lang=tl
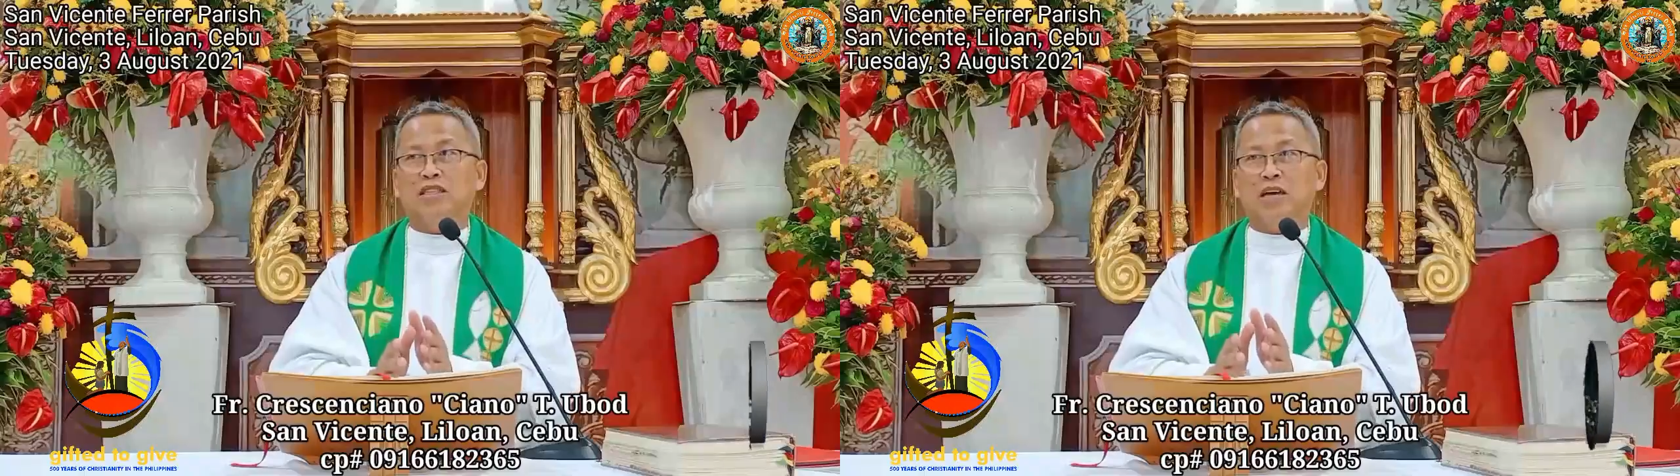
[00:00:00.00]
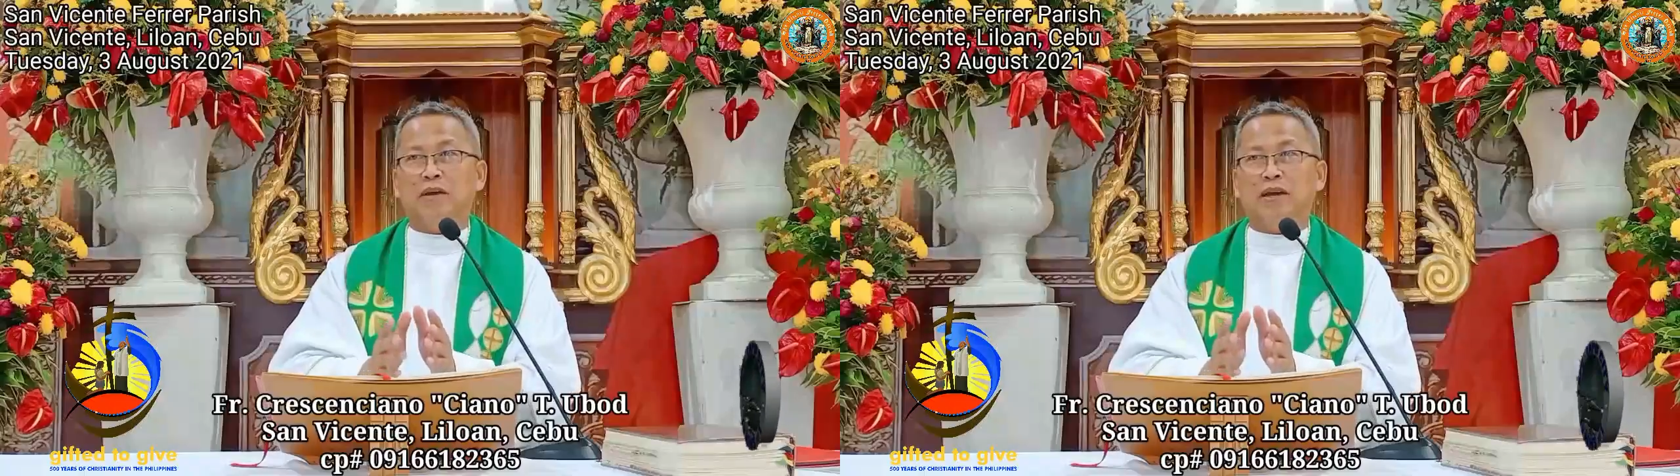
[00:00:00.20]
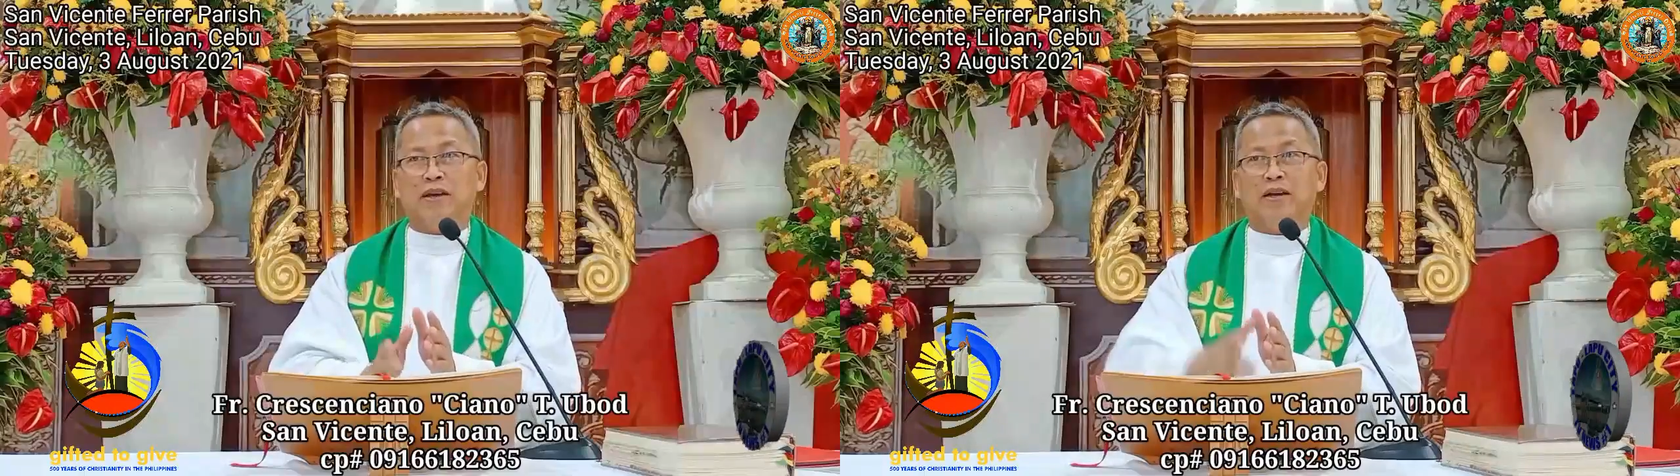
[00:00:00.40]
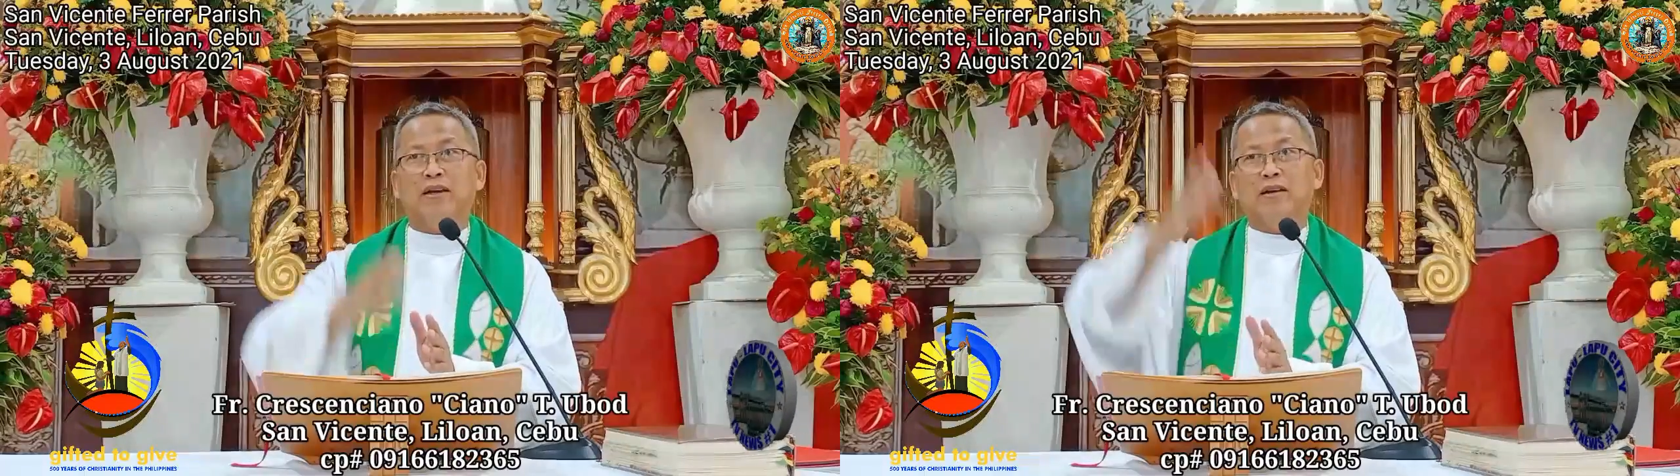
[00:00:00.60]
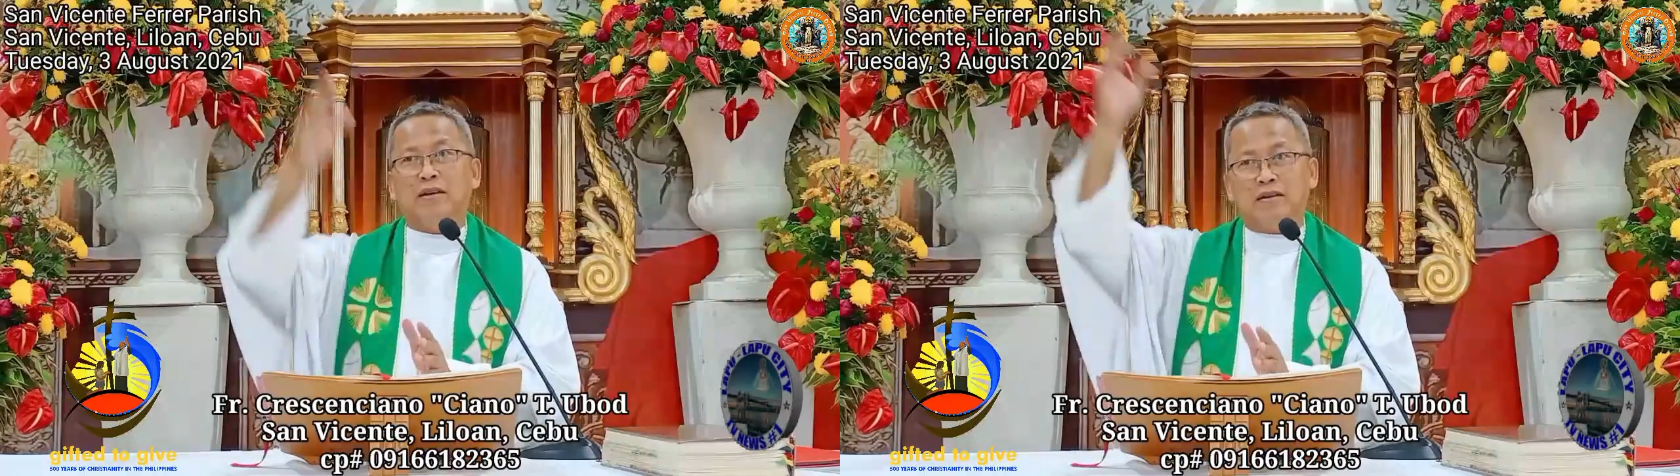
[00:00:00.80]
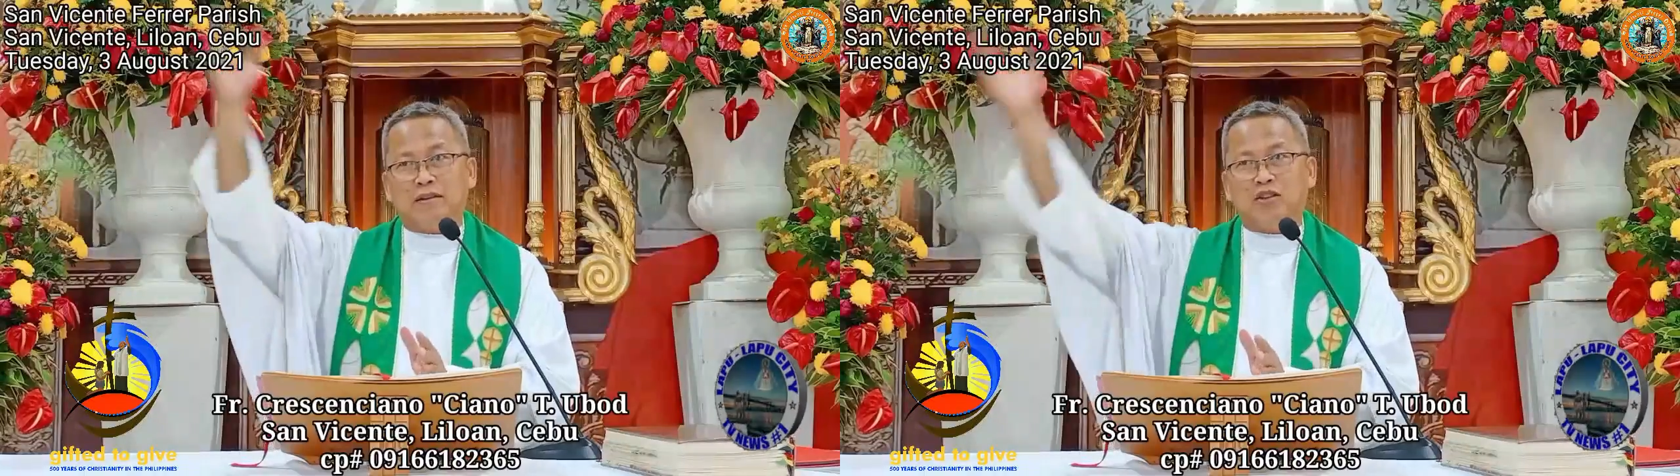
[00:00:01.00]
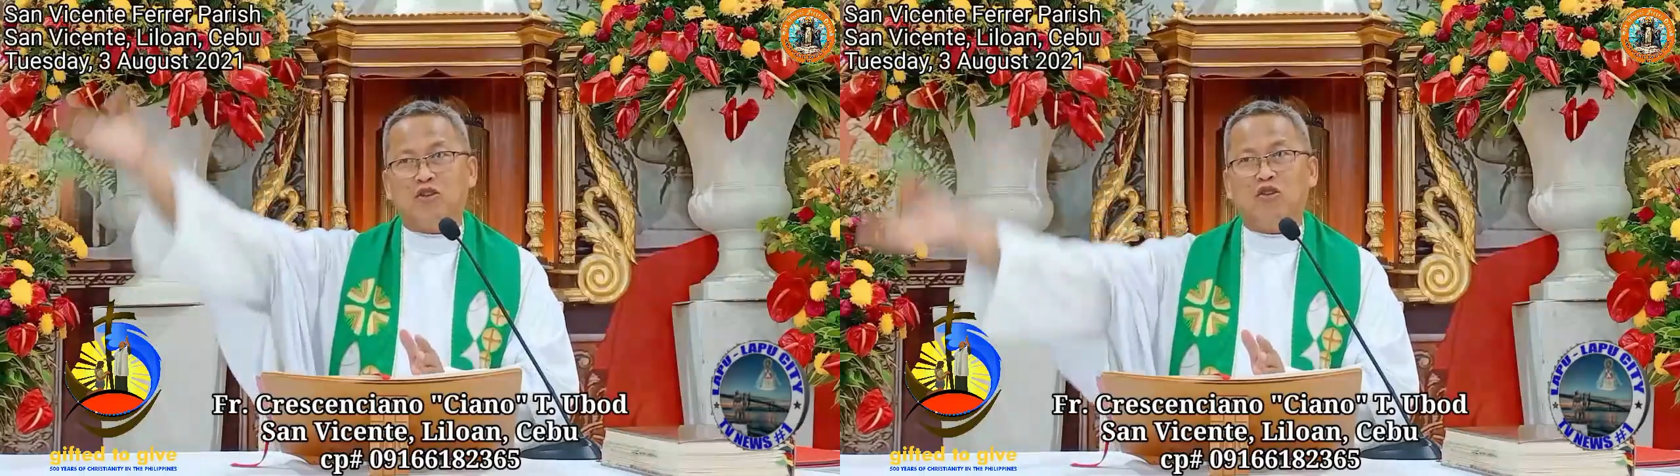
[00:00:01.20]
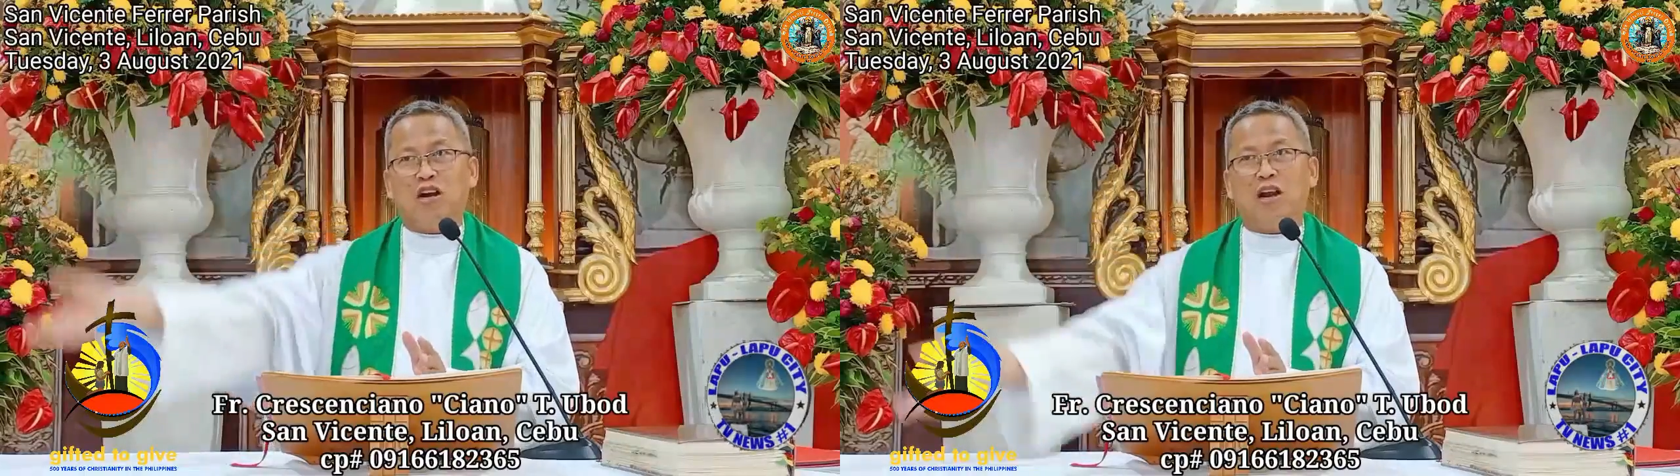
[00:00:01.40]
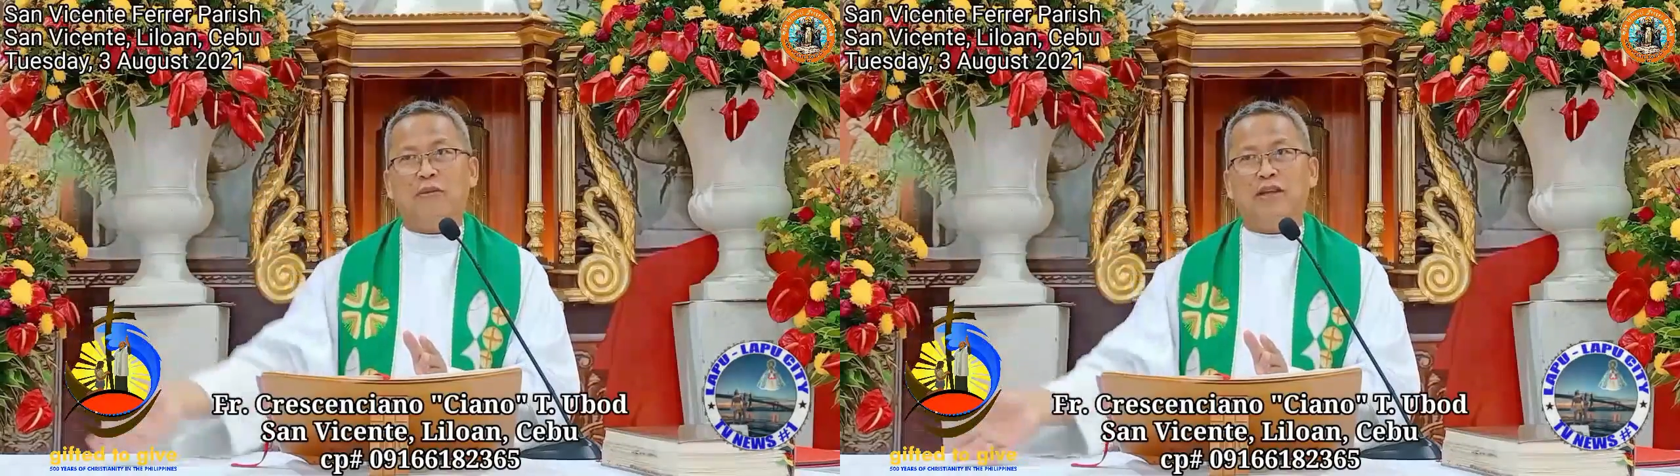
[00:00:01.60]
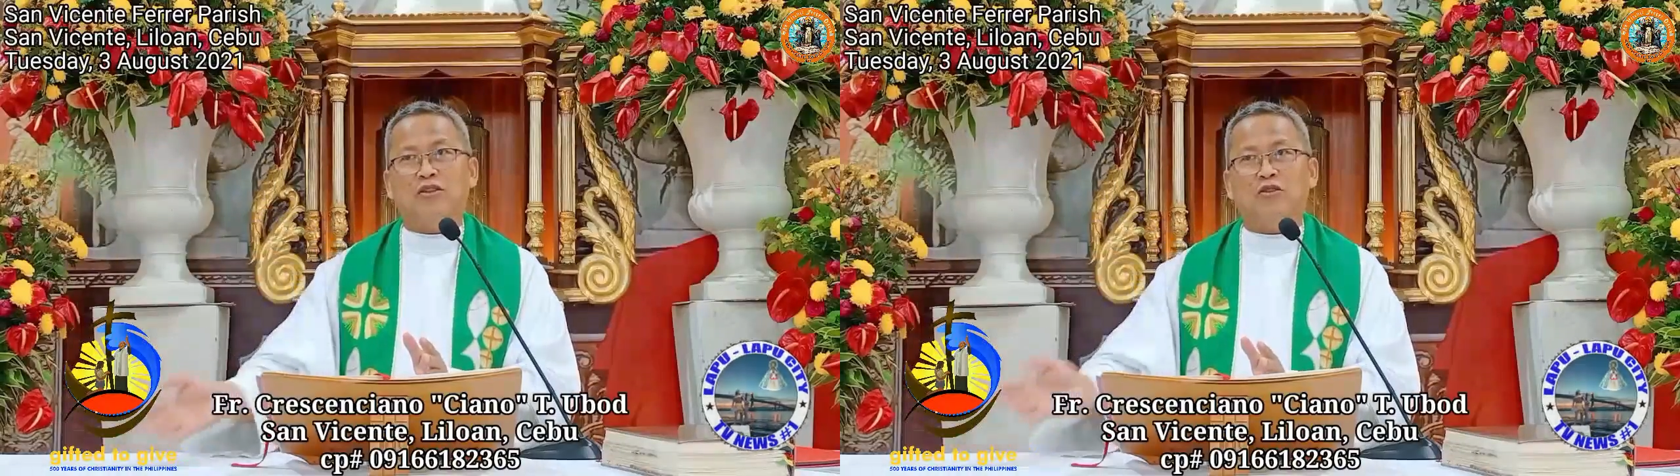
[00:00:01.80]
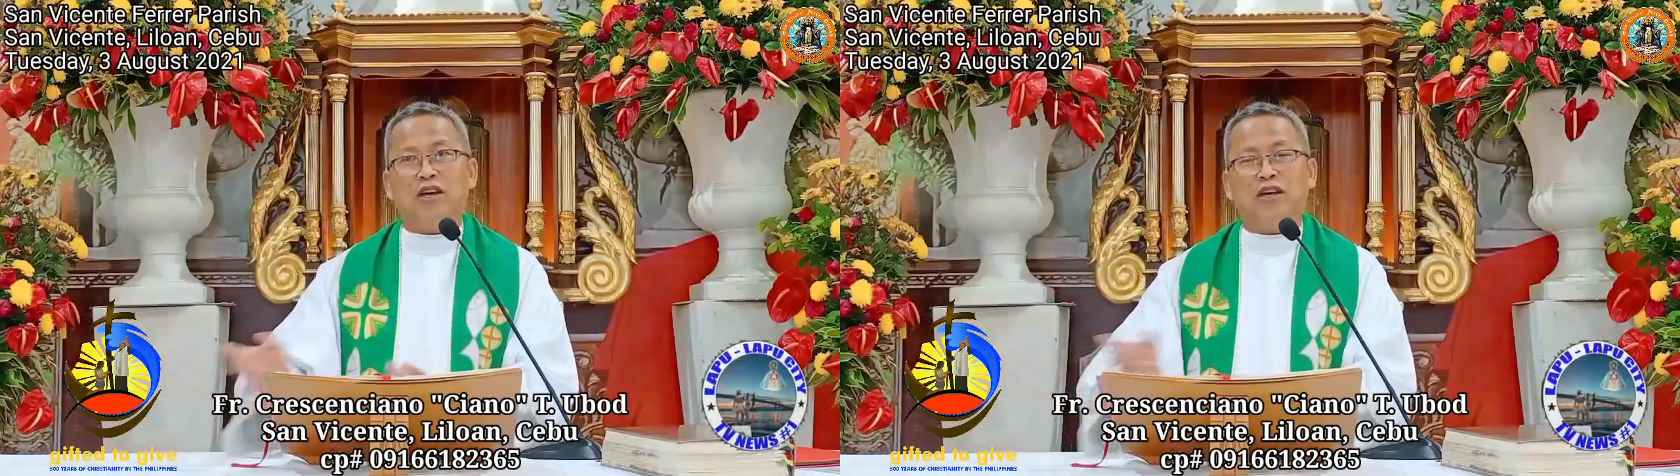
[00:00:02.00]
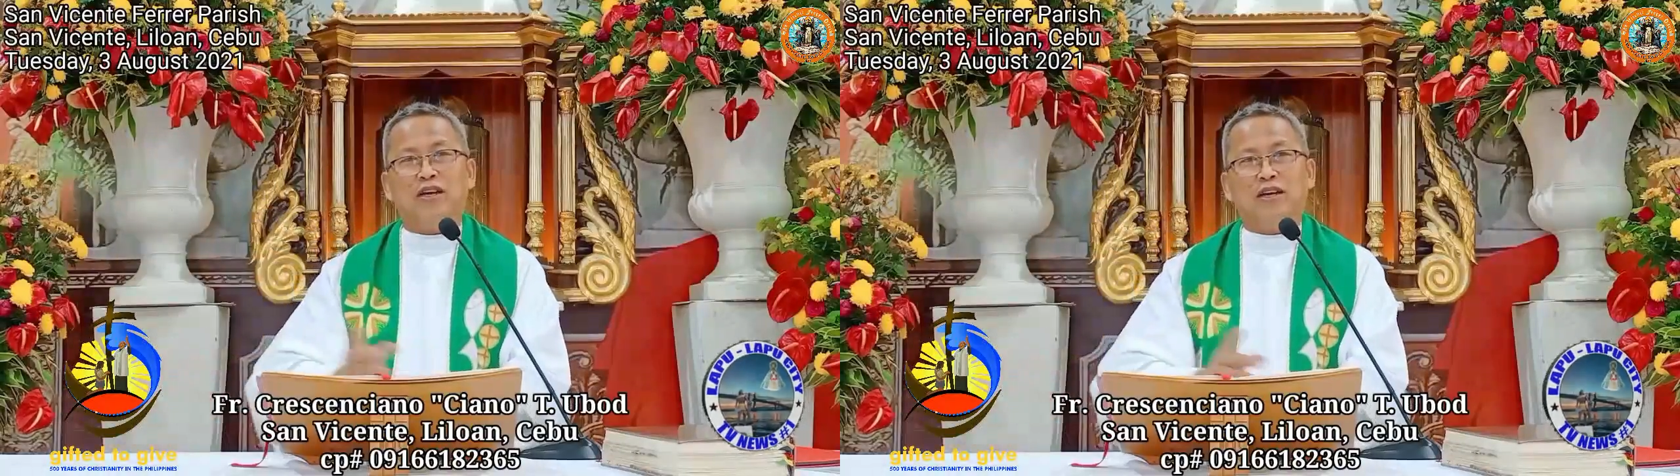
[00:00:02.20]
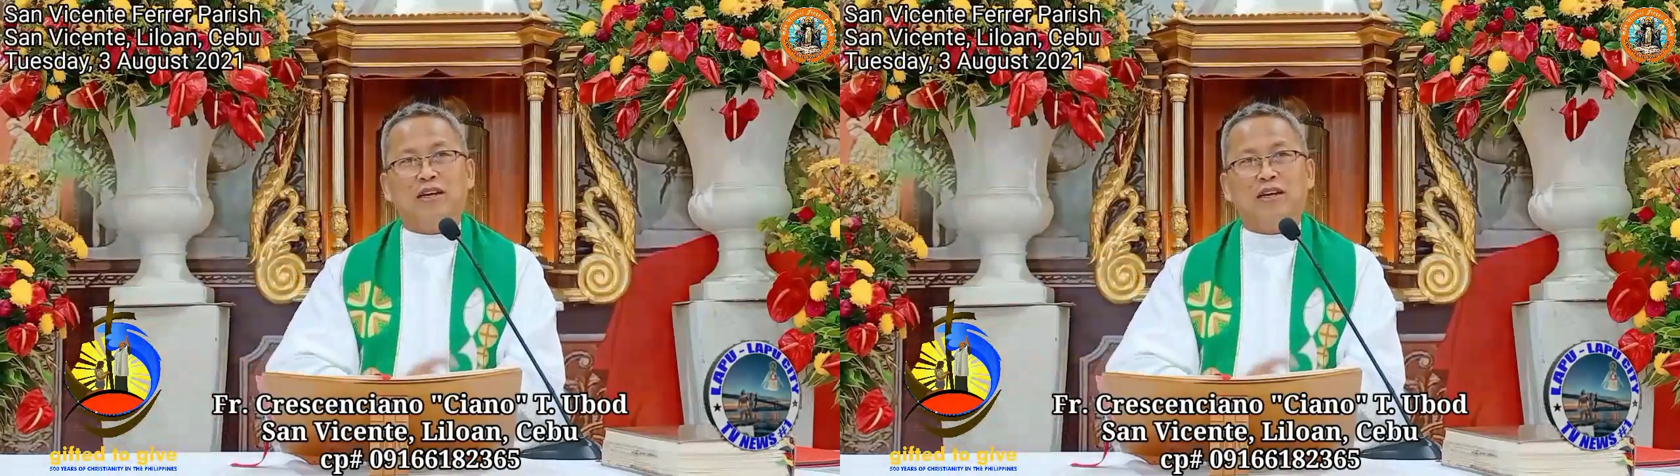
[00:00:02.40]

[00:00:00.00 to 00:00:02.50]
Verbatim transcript: lang sa mi sunod na lamin tuig